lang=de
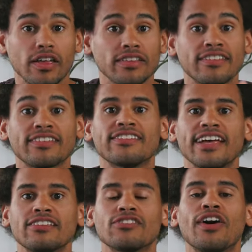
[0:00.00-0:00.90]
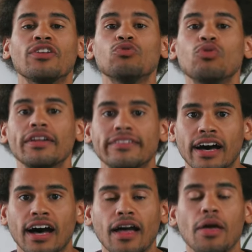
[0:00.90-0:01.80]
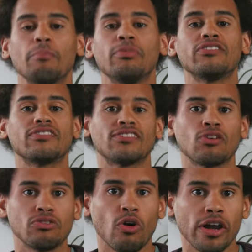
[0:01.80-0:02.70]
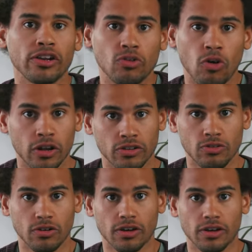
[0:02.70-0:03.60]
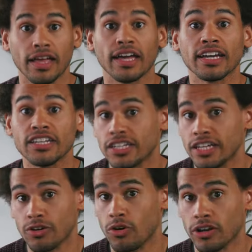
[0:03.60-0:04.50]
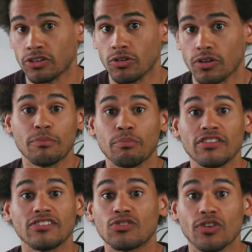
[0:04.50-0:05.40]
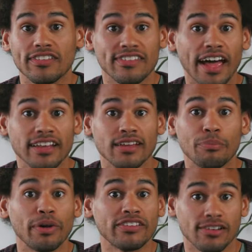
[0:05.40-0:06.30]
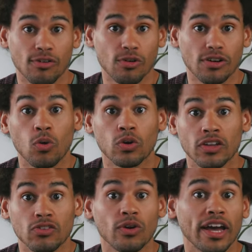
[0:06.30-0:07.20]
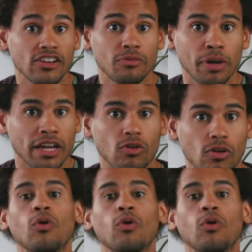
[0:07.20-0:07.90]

Das Gesetz war nur da bis zur neuen Ordnung, richtigen Ordnung, bis zur Zeit der Besserung oder Zurechtbringung.